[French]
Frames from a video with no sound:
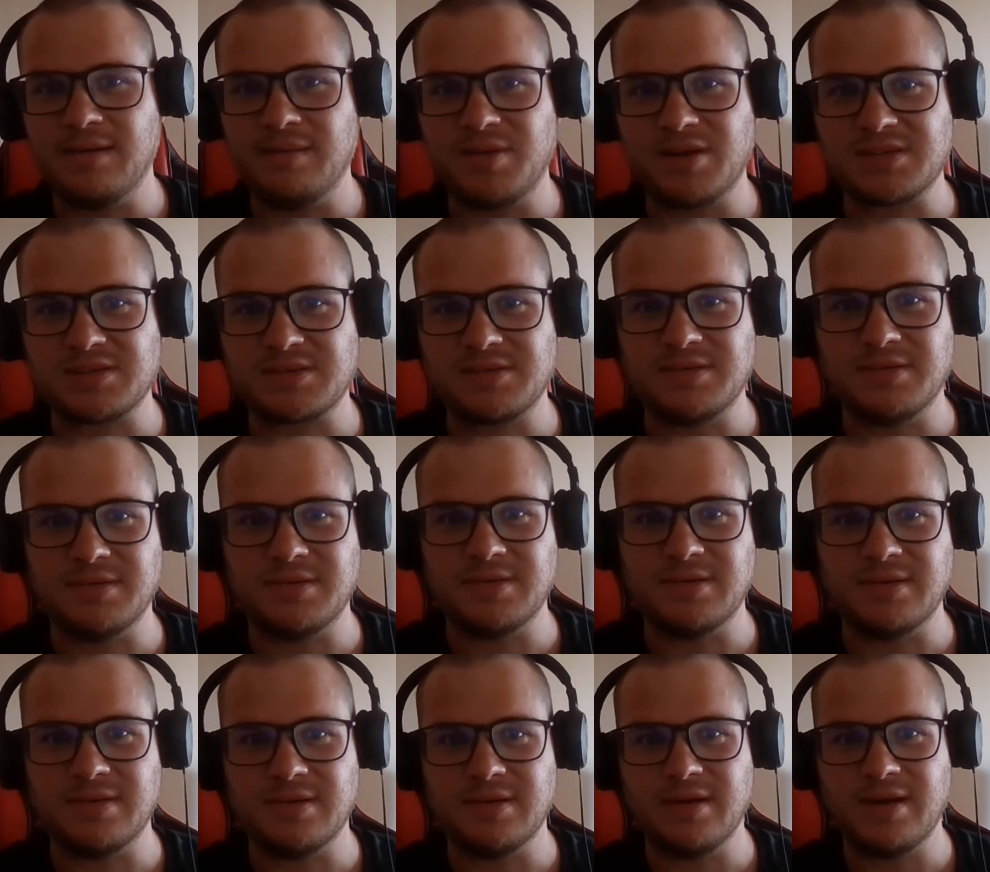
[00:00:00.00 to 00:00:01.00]
parce que
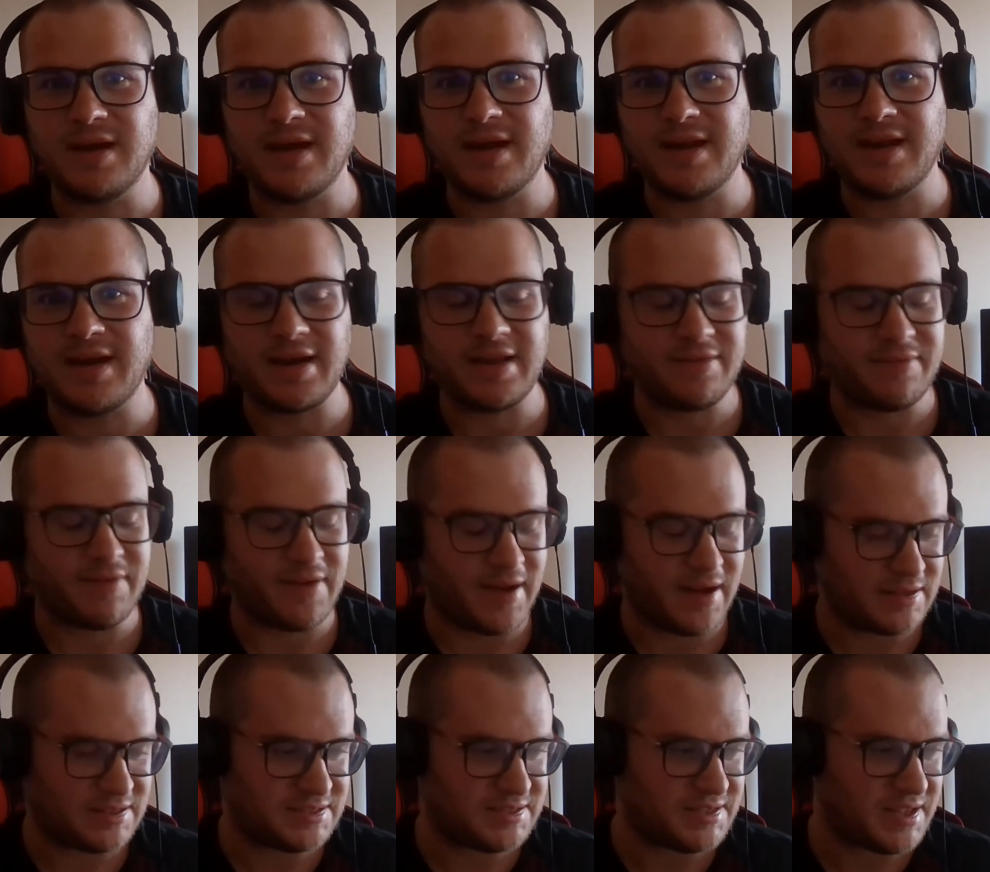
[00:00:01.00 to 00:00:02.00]
elle arrive
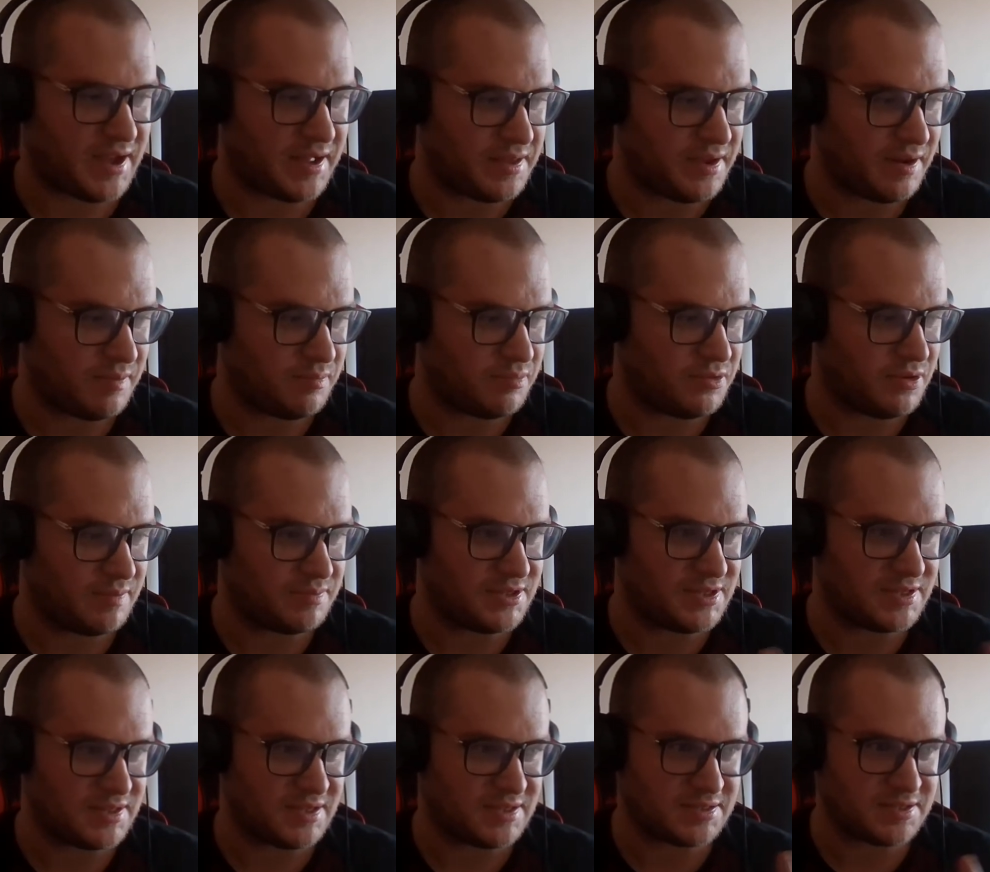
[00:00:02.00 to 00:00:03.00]
à cerner un peu la
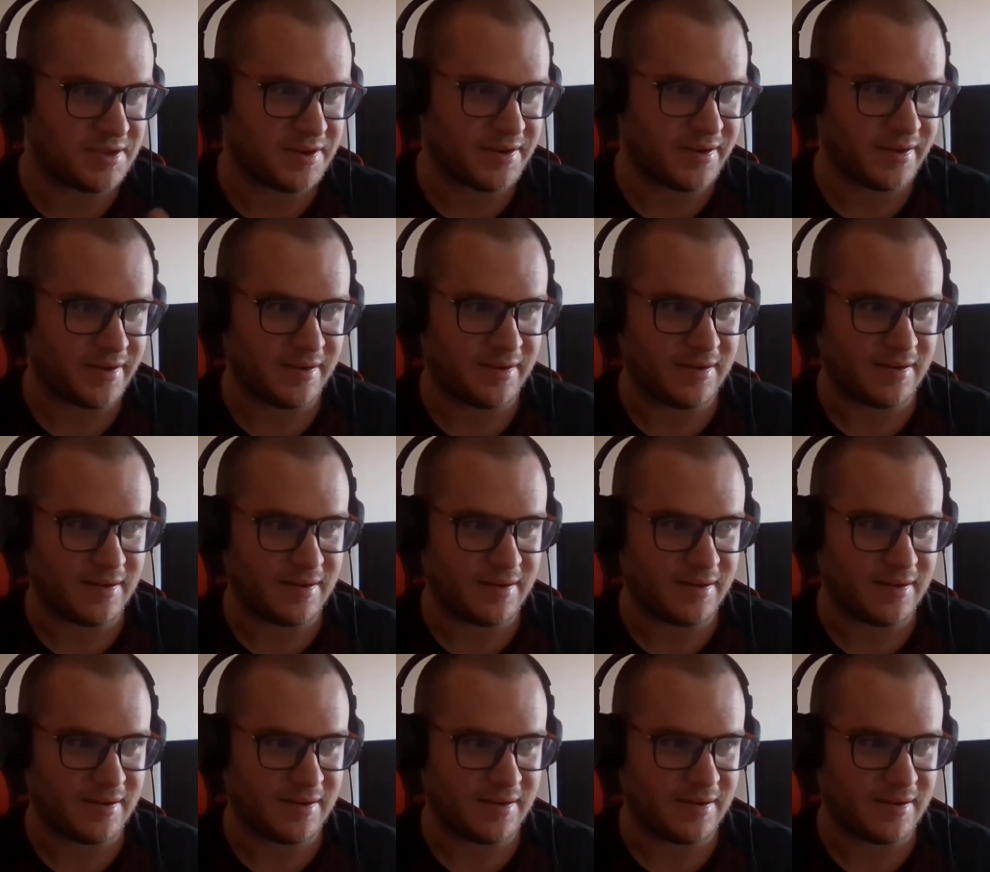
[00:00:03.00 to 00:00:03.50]
petite Esther